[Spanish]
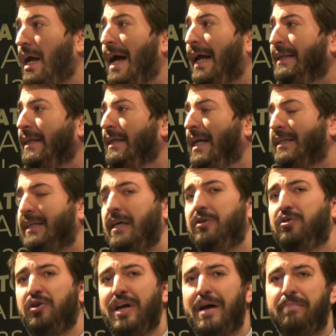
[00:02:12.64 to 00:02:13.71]
Antes las he
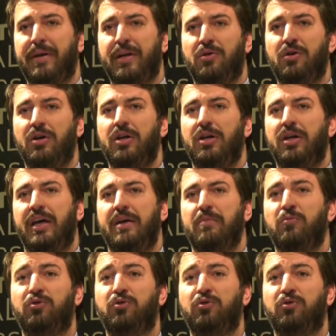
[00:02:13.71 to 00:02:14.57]
dicho ya, pero eh,